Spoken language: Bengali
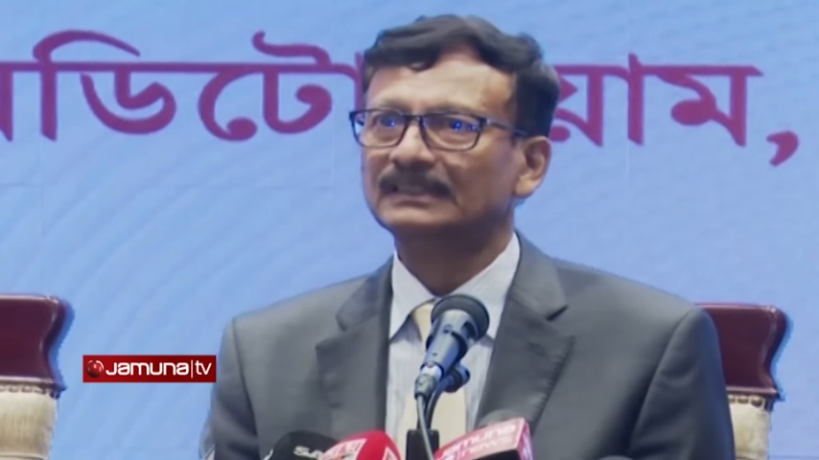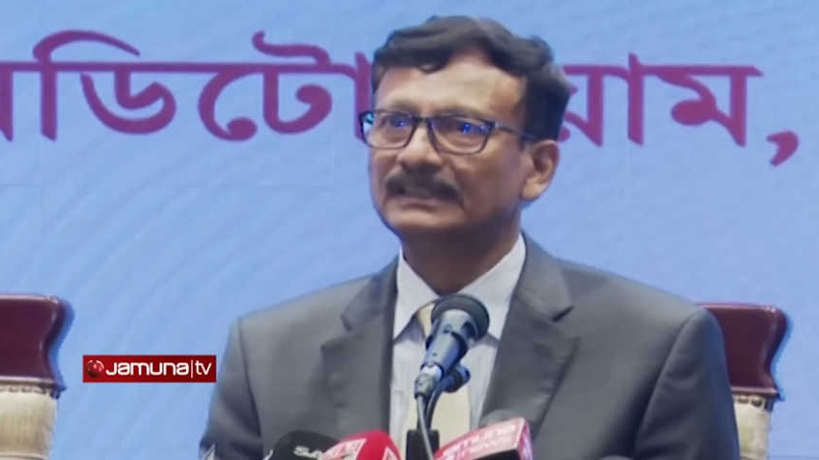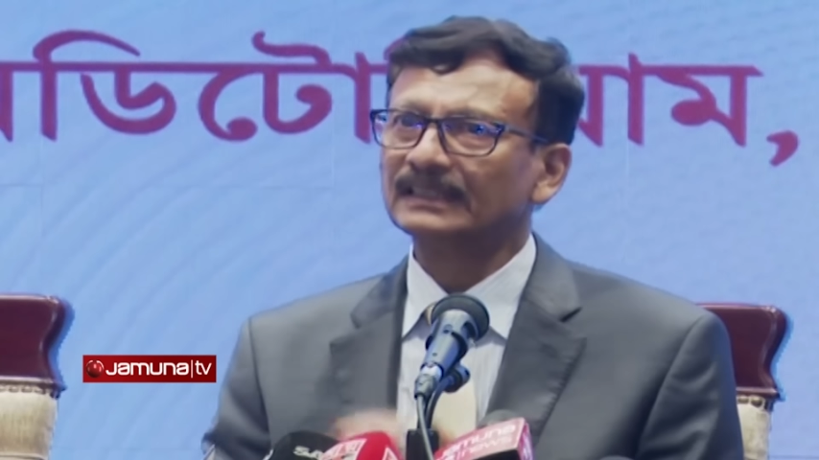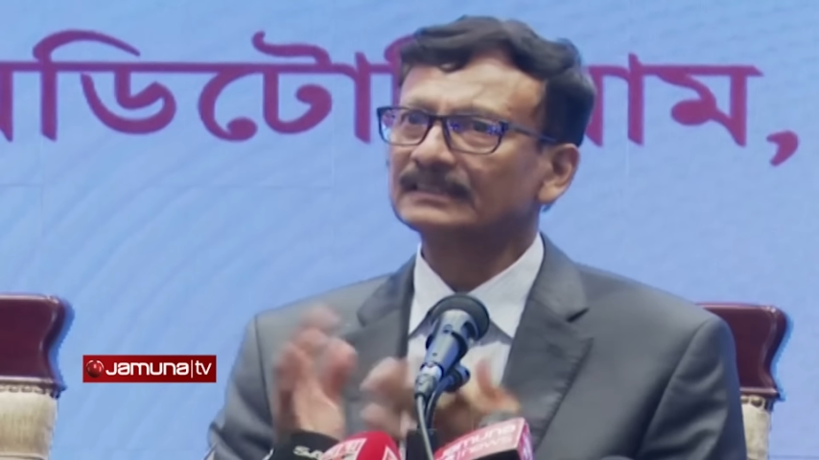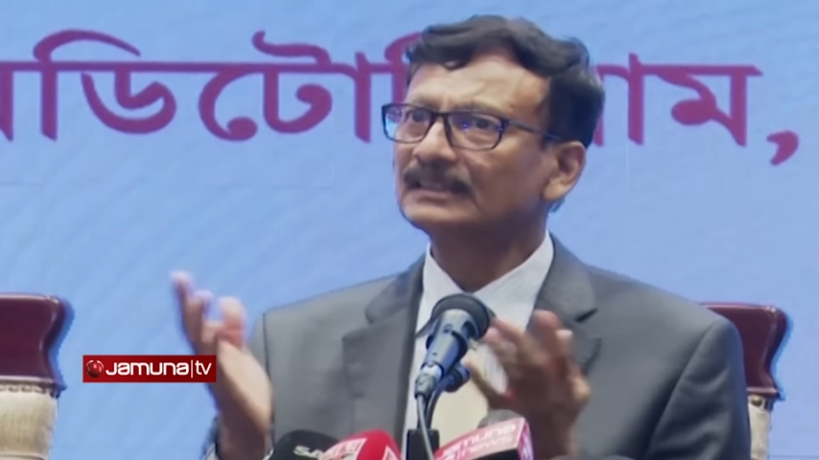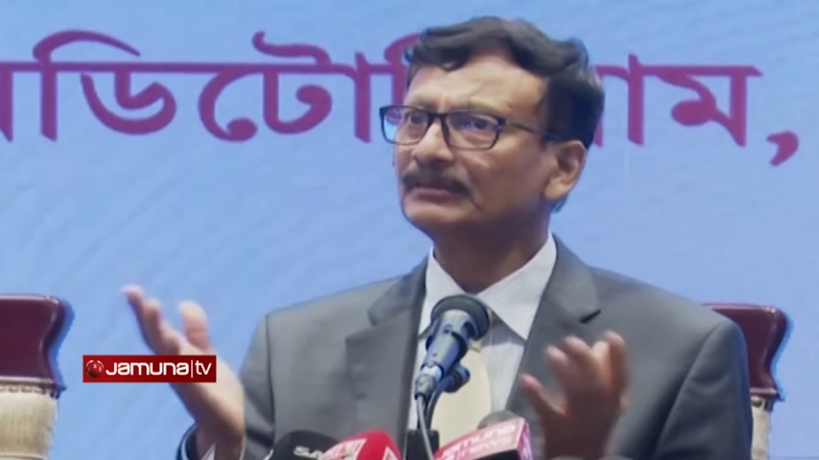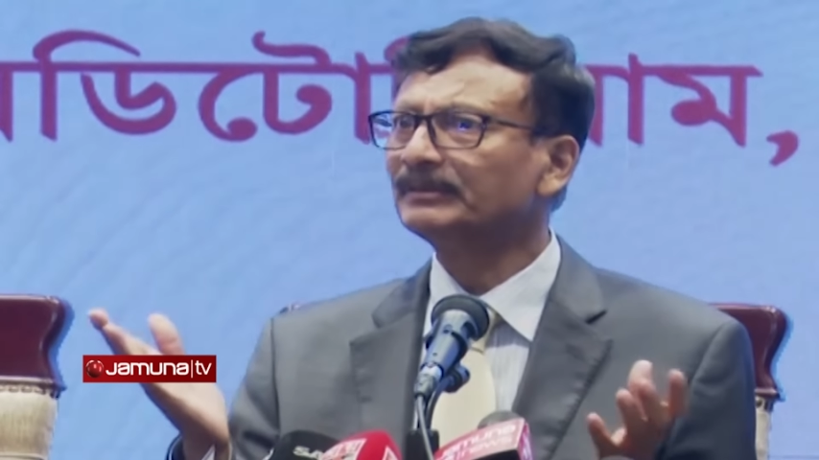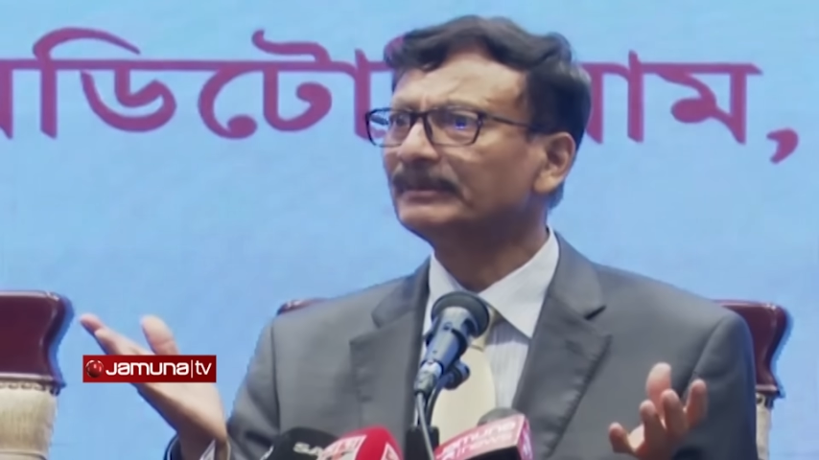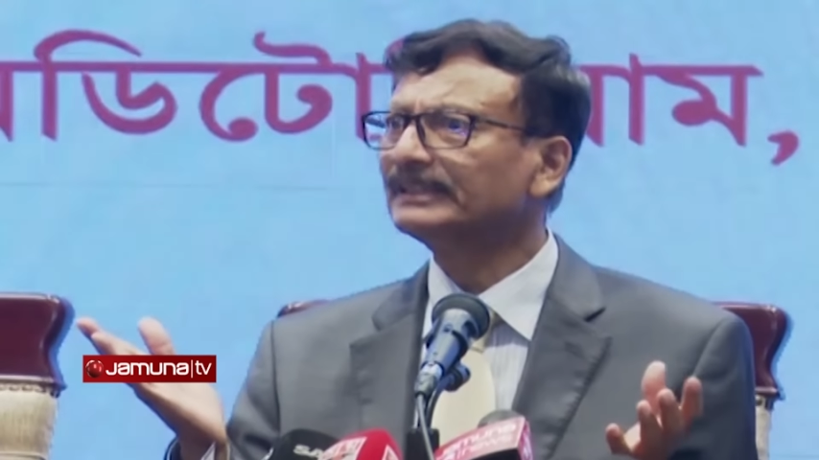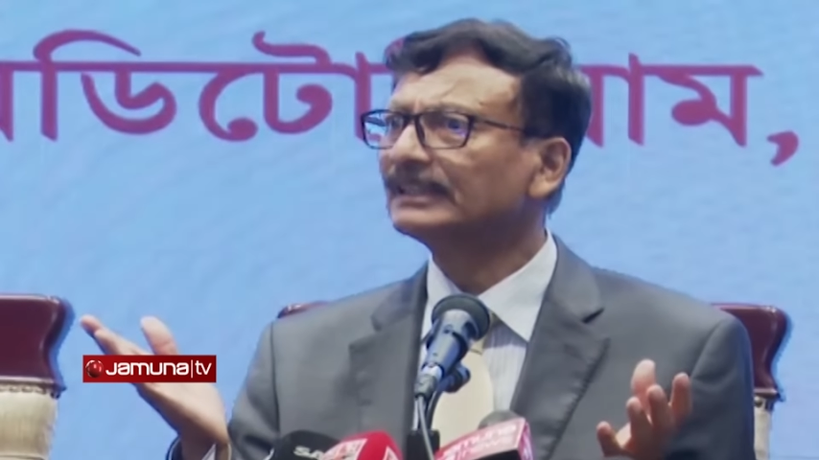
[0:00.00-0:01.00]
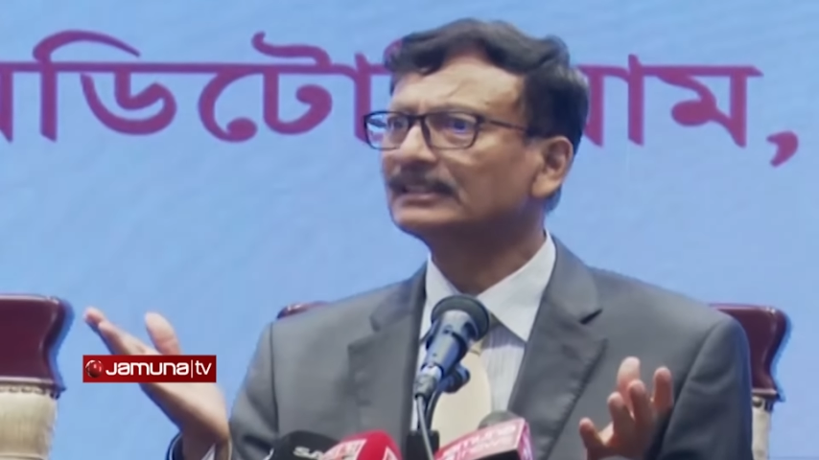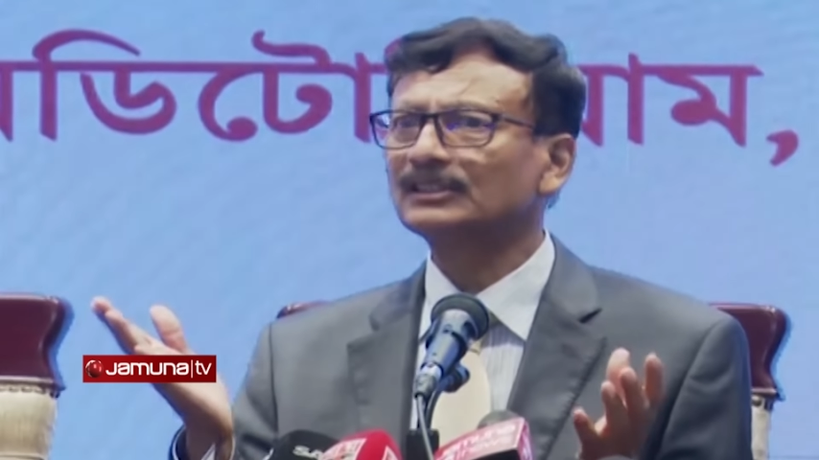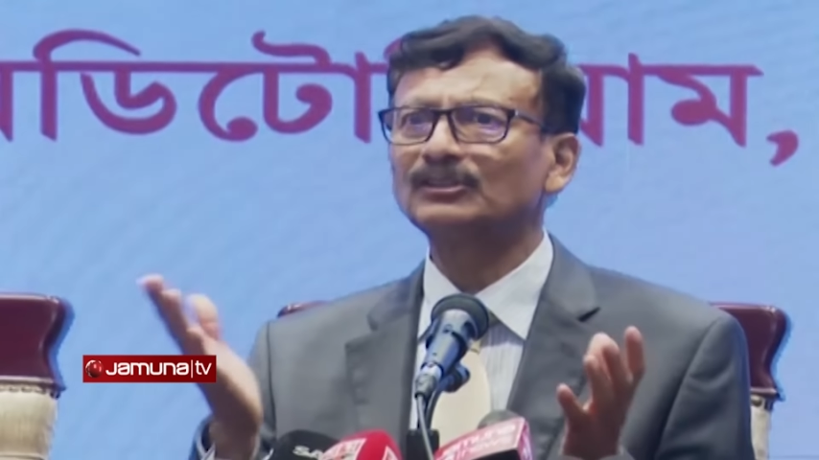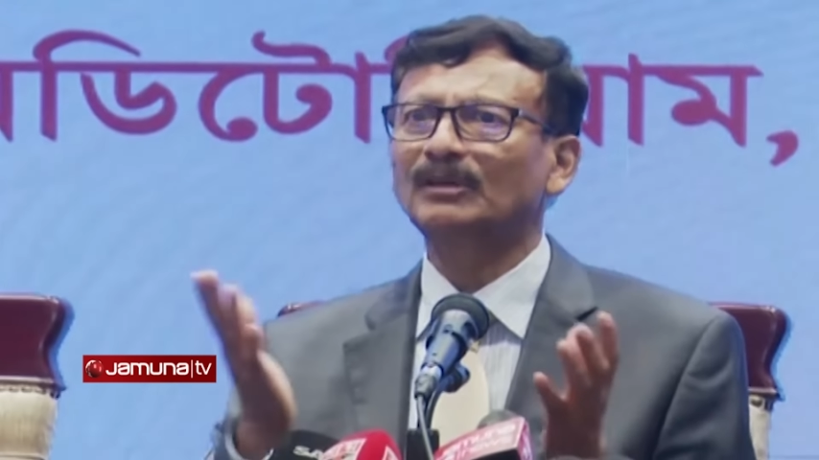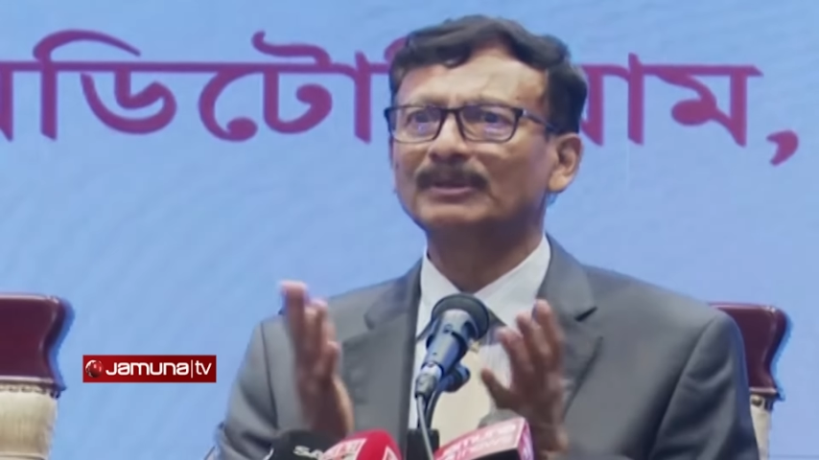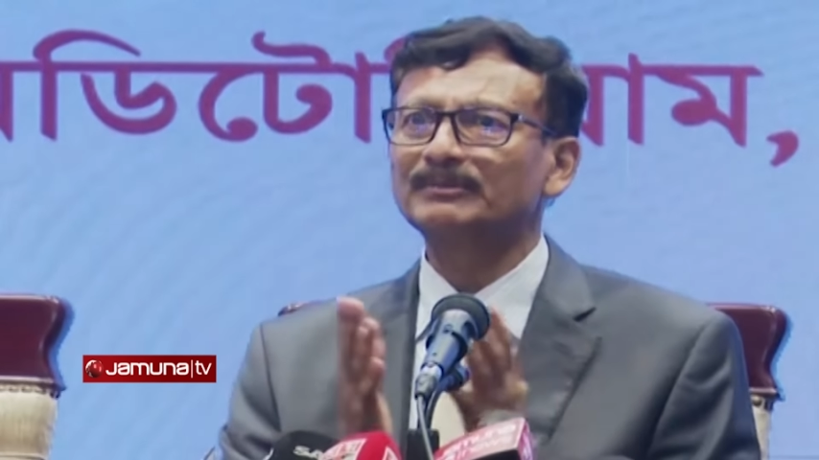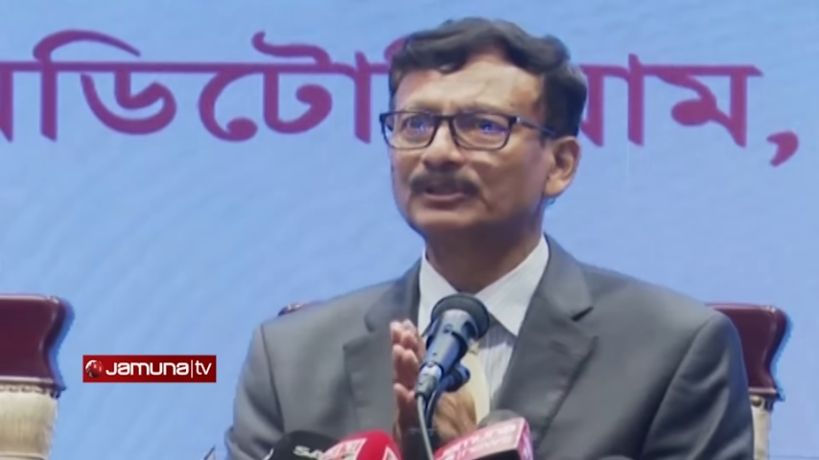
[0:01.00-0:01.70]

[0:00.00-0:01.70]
শেখ হাসিনা ফিরবেন কিনা সেটা তো আমার